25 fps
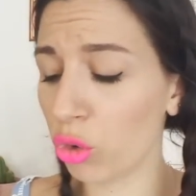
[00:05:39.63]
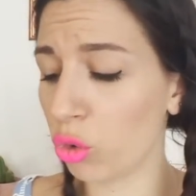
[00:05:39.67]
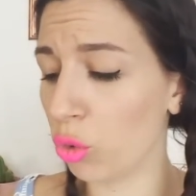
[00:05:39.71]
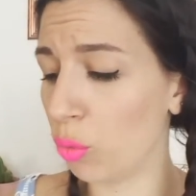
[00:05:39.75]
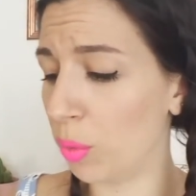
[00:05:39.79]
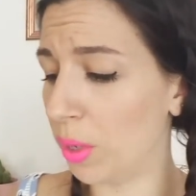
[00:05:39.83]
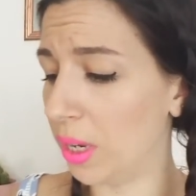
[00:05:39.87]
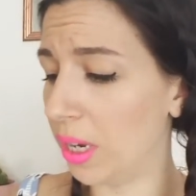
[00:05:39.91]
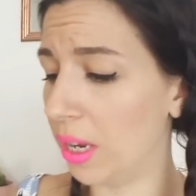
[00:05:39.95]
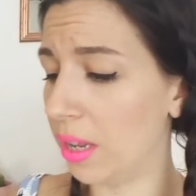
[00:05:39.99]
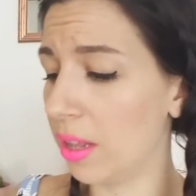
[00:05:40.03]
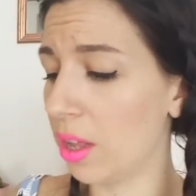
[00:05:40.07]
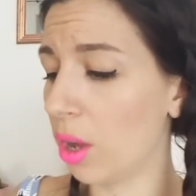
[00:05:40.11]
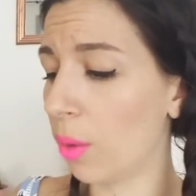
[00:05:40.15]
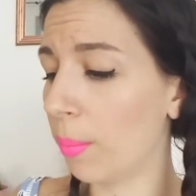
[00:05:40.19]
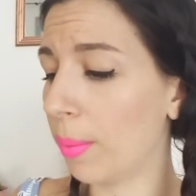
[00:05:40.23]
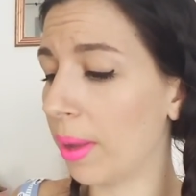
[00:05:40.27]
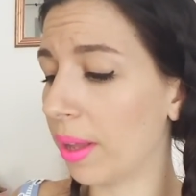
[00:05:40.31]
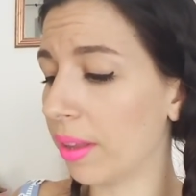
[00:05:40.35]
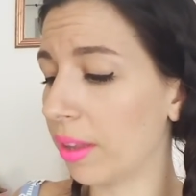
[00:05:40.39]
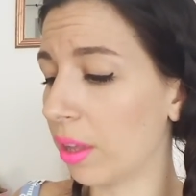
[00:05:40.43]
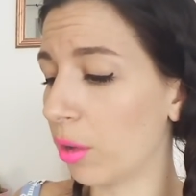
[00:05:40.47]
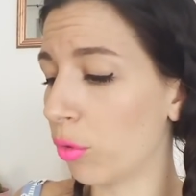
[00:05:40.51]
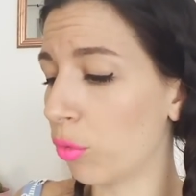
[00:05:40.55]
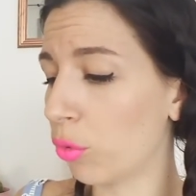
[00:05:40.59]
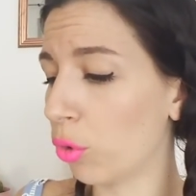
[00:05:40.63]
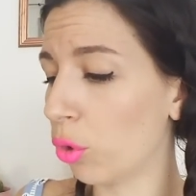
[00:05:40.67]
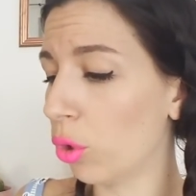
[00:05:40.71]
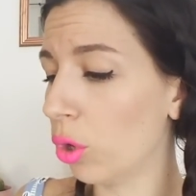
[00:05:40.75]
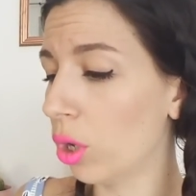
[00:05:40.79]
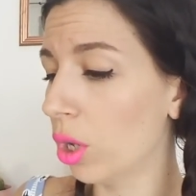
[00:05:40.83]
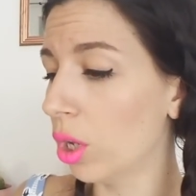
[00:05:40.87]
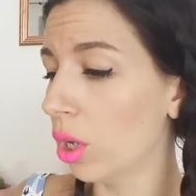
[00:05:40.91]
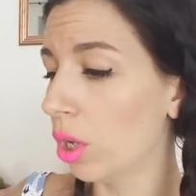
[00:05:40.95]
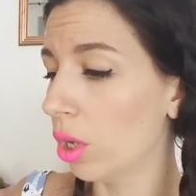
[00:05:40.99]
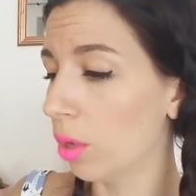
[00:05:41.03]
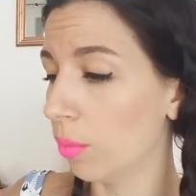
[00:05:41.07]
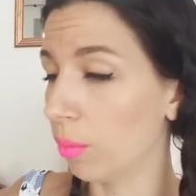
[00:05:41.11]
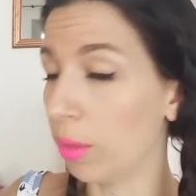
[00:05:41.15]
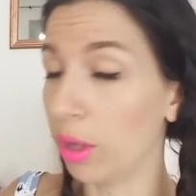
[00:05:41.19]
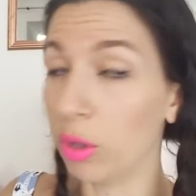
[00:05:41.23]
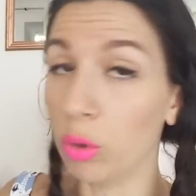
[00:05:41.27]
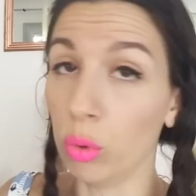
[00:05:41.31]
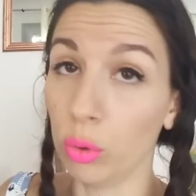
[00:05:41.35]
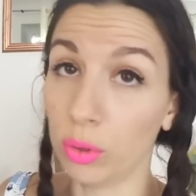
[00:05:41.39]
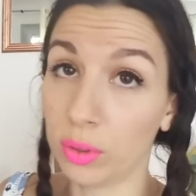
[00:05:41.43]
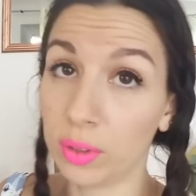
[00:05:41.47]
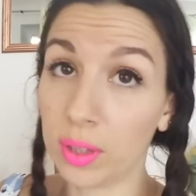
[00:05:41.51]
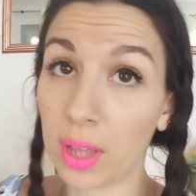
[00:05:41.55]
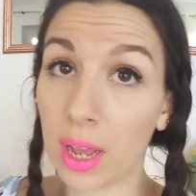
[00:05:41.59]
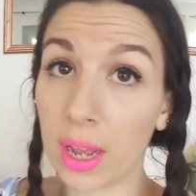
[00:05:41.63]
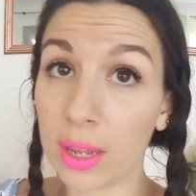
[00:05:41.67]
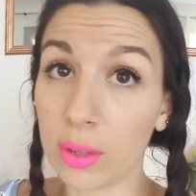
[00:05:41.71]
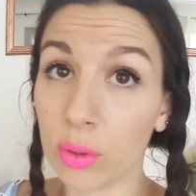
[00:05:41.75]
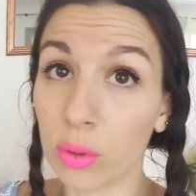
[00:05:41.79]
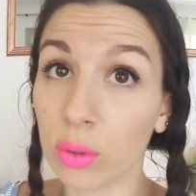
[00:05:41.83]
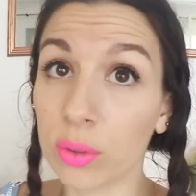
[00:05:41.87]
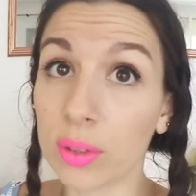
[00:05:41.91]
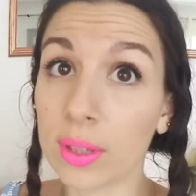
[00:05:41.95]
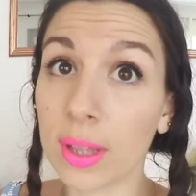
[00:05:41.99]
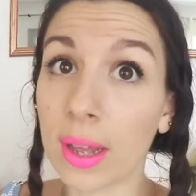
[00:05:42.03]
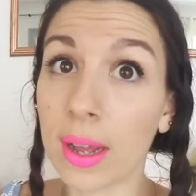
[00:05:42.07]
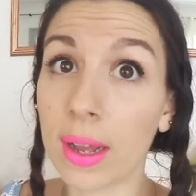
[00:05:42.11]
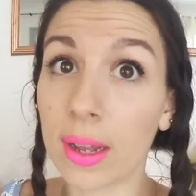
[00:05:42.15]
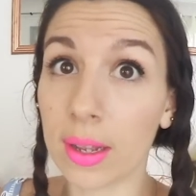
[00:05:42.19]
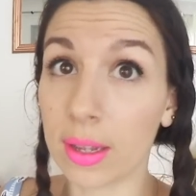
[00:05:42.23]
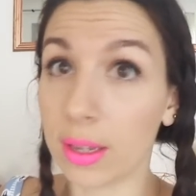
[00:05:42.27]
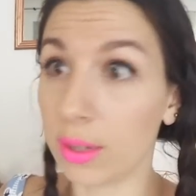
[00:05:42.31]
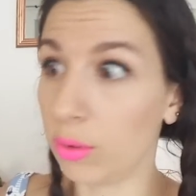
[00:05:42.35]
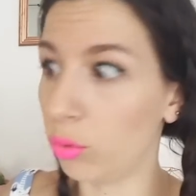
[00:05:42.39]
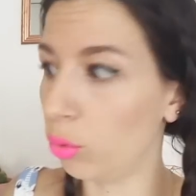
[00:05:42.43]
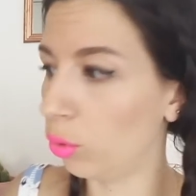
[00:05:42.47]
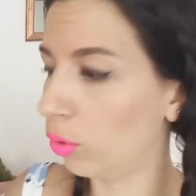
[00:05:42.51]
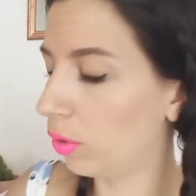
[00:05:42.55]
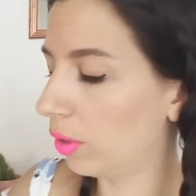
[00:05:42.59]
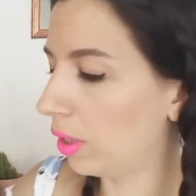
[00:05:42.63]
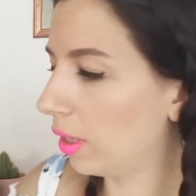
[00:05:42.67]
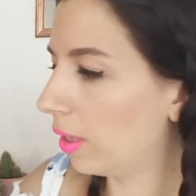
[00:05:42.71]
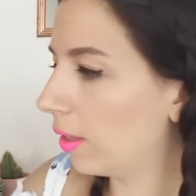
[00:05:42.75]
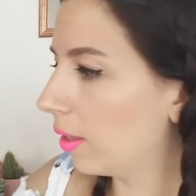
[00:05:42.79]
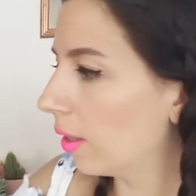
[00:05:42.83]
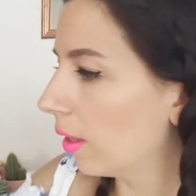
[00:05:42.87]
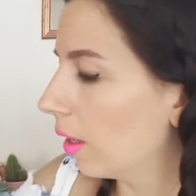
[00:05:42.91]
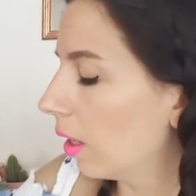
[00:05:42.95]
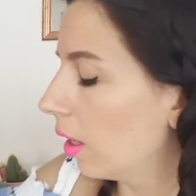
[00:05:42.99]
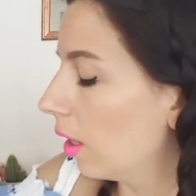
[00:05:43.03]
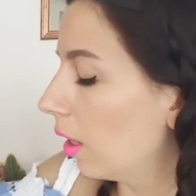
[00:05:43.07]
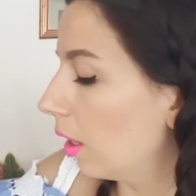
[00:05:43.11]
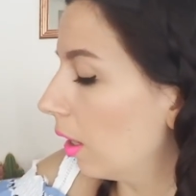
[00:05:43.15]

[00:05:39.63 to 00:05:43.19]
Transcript: Je vous mets les liens en barre d'infos bah, de ça et de ça et du site.